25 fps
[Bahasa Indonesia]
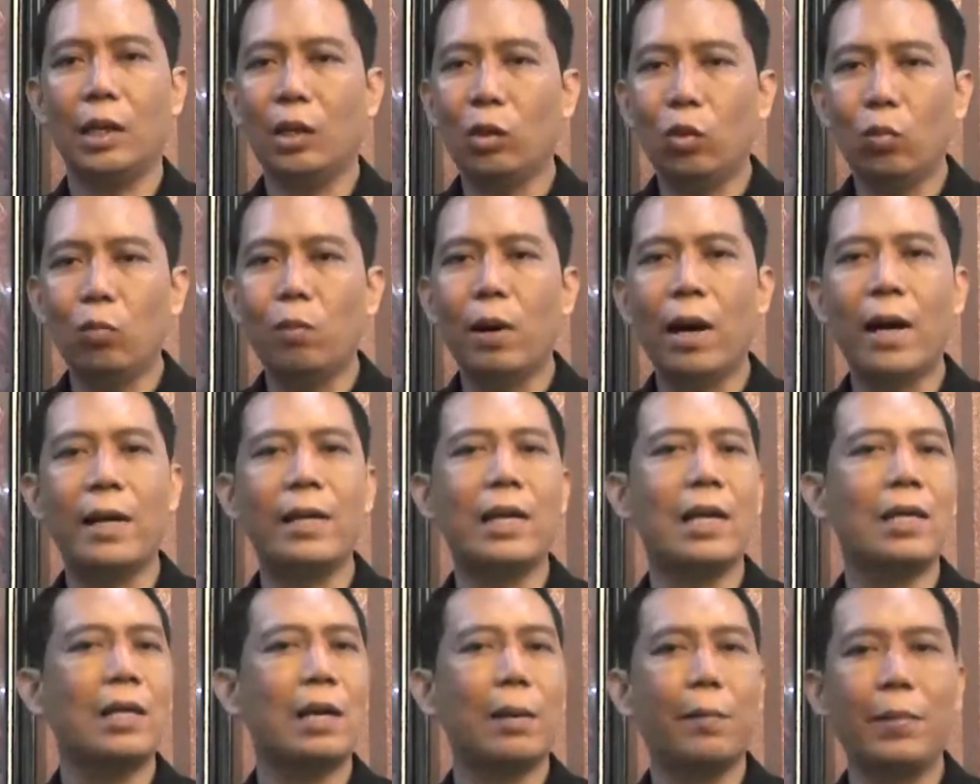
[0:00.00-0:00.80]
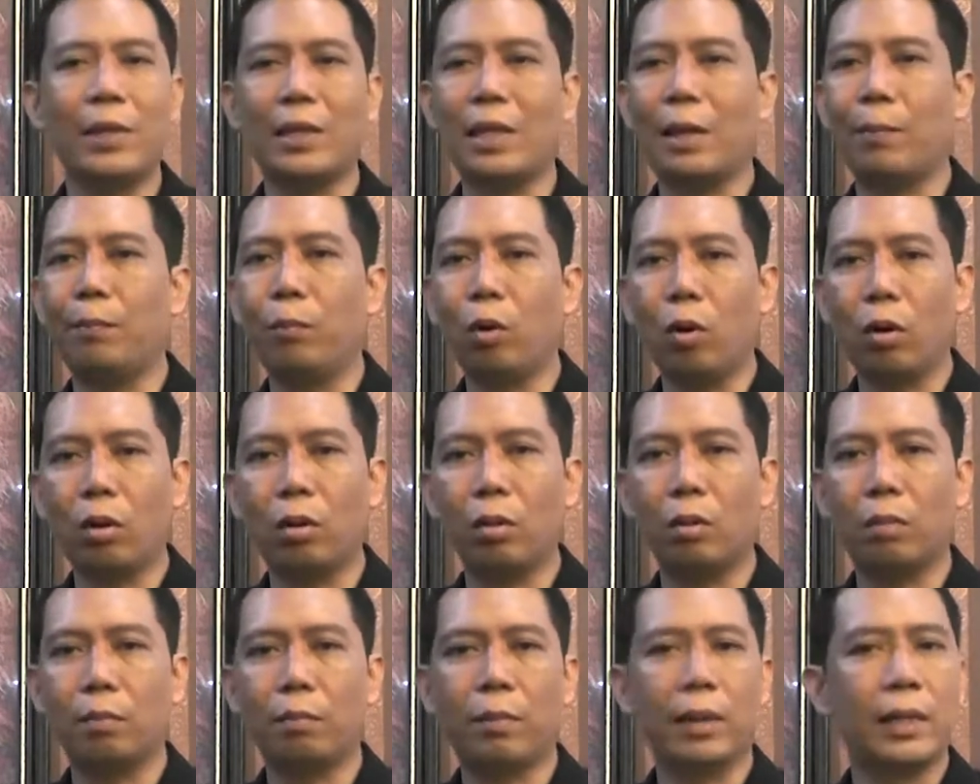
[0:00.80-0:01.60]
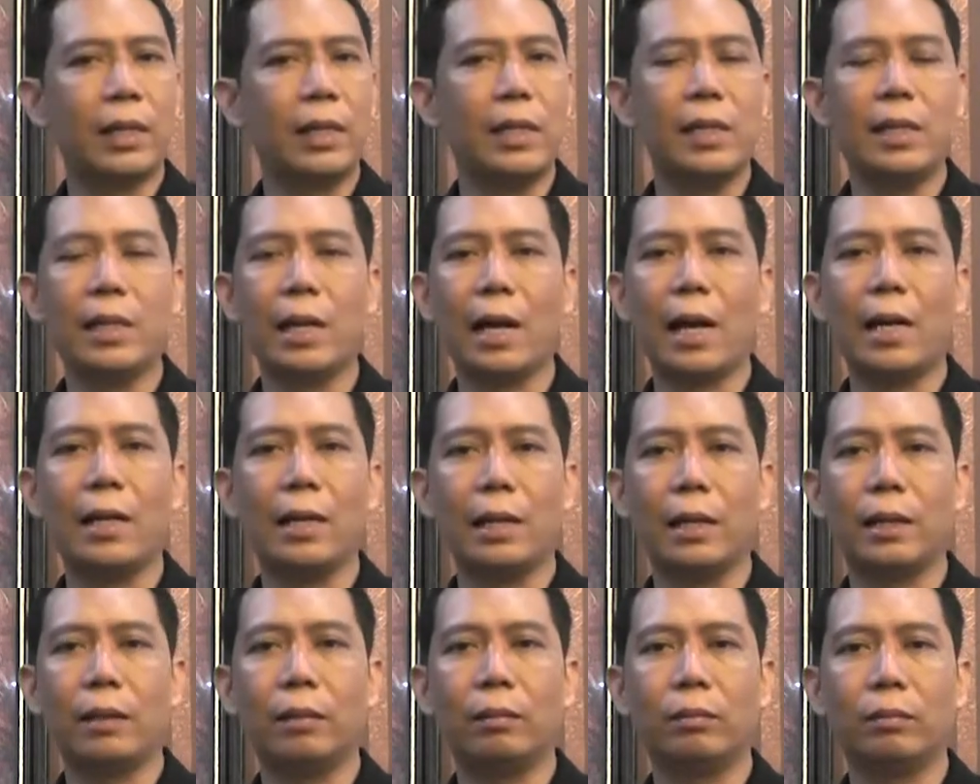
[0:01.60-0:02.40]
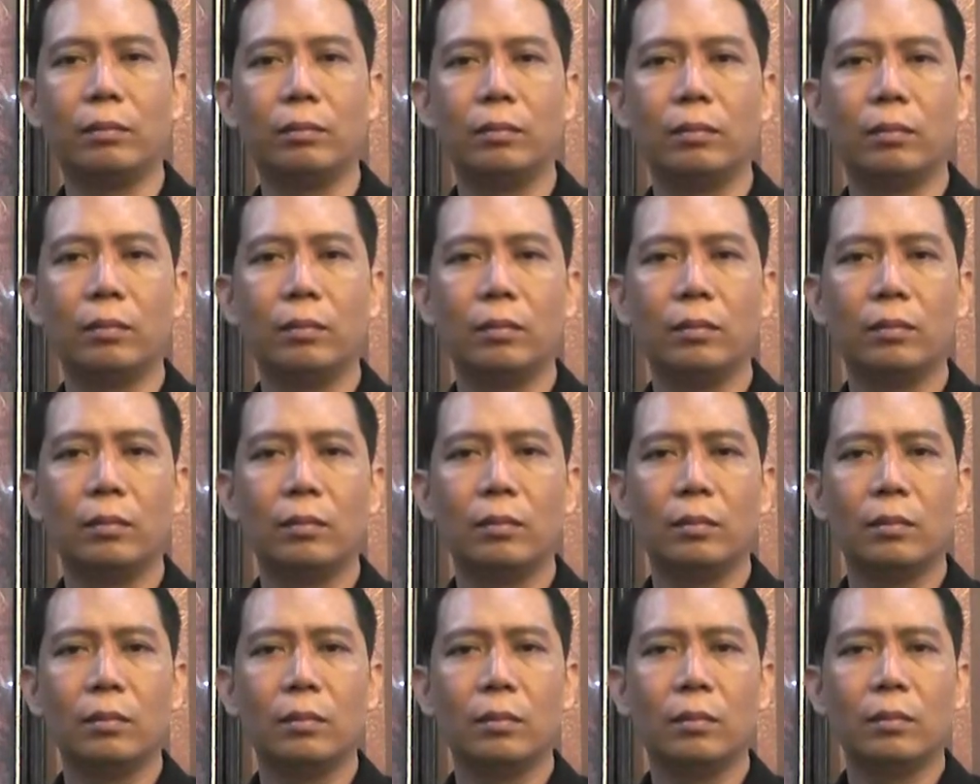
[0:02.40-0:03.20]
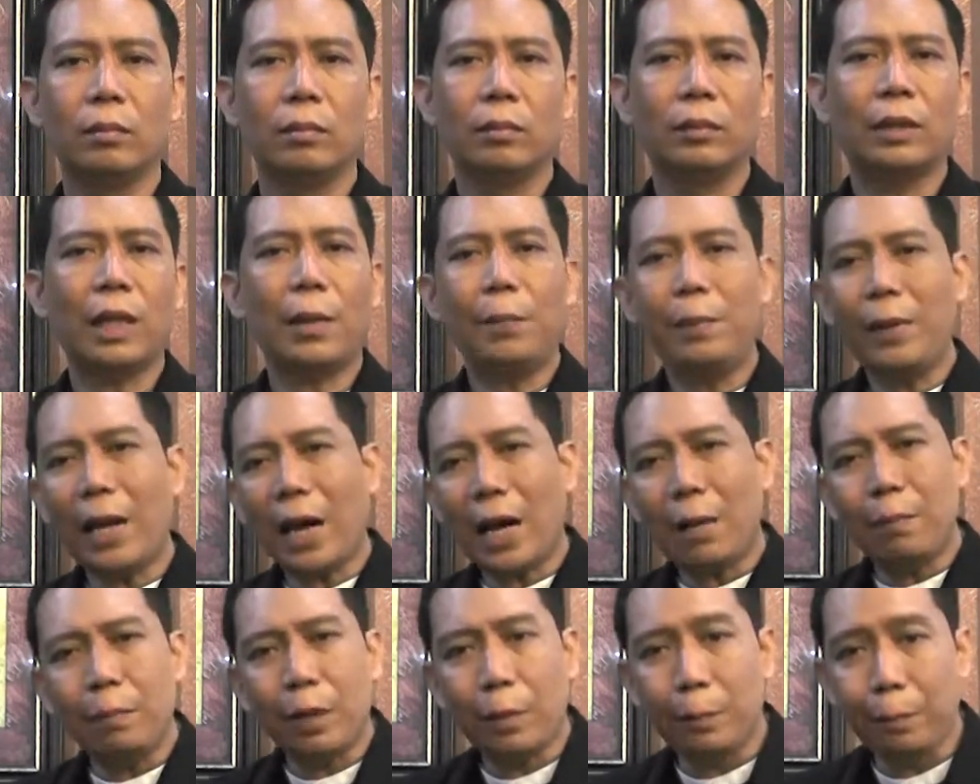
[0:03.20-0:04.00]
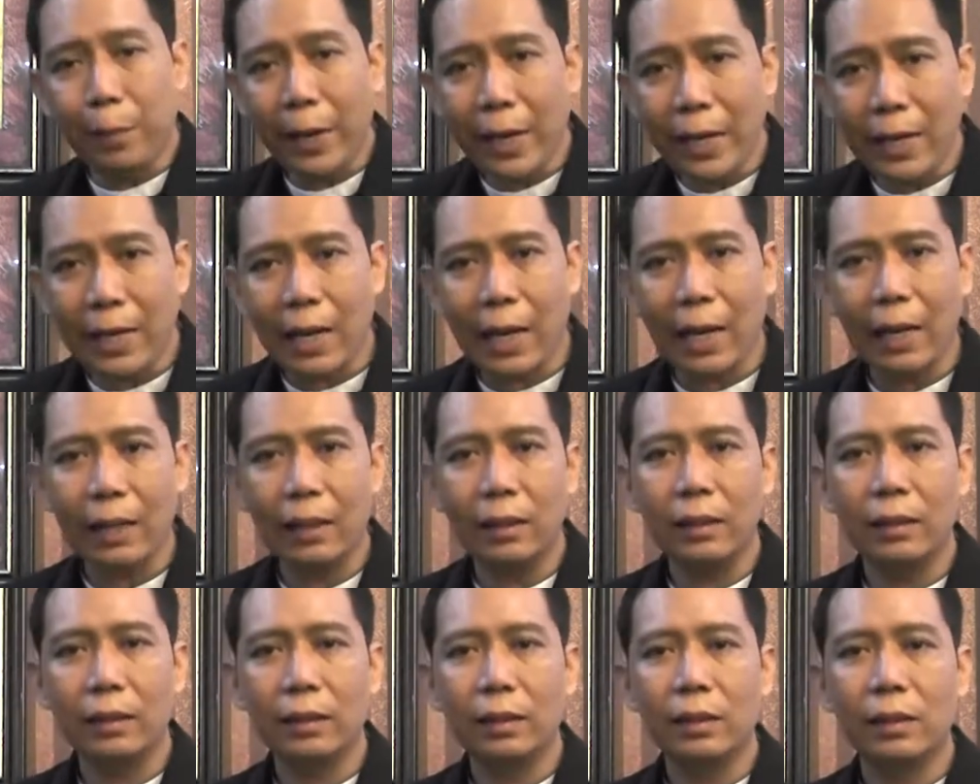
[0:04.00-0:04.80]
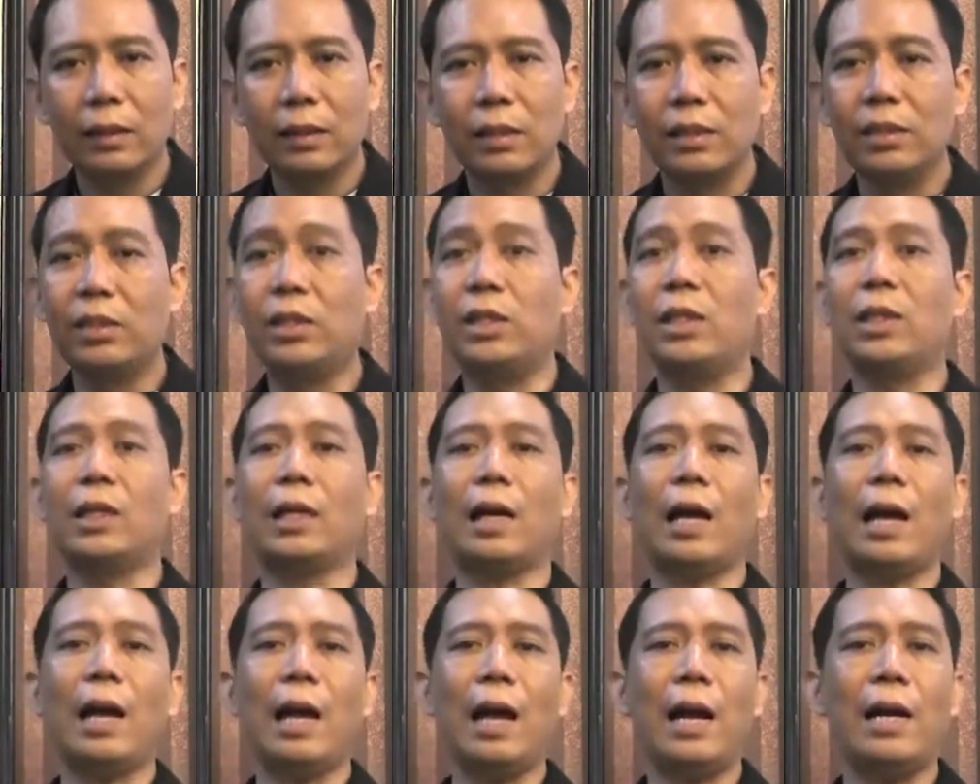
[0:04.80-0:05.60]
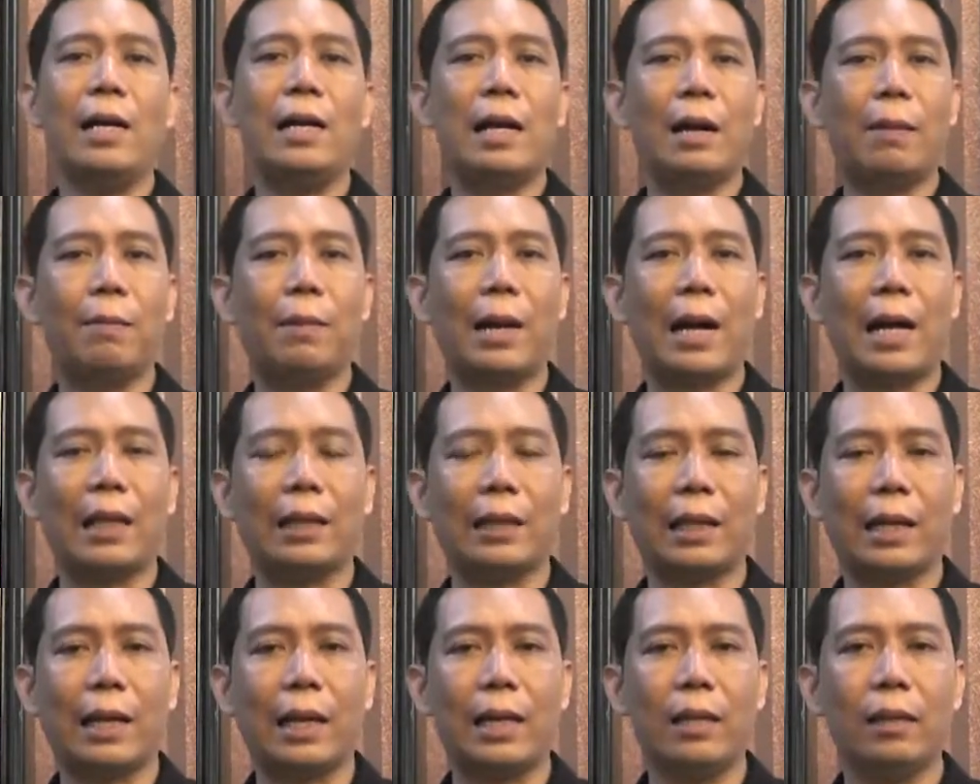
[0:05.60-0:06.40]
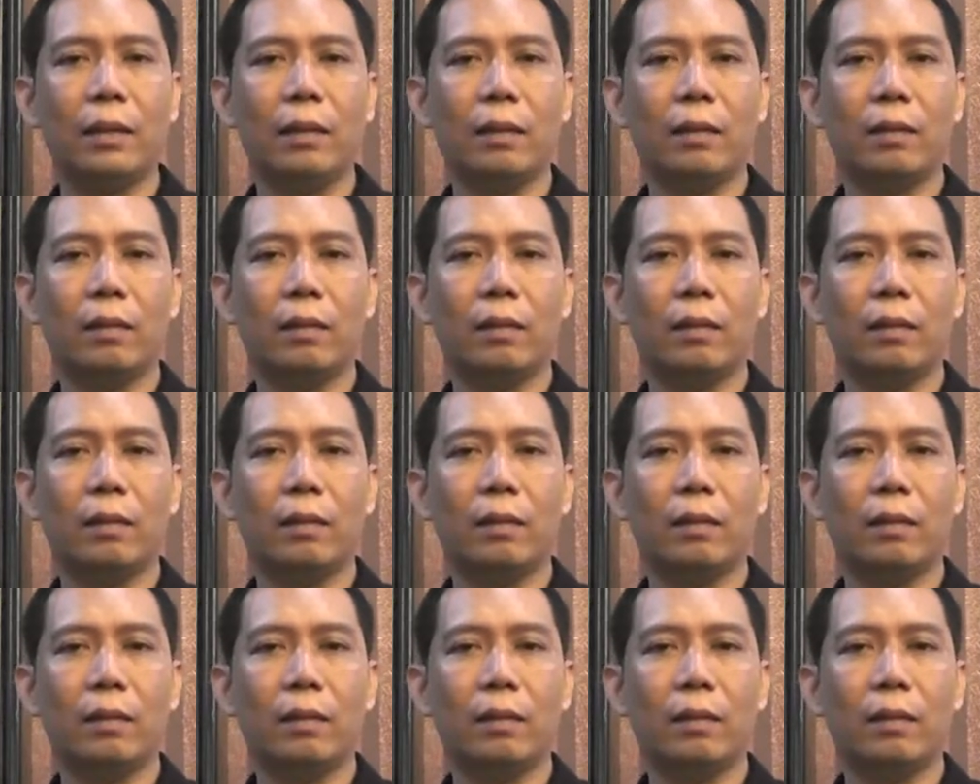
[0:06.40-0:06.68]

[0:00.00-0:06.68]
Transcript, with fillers: Itu bahayanya minta blok pada diri Anda. Tapi akan berbeda jika Anda mengatakan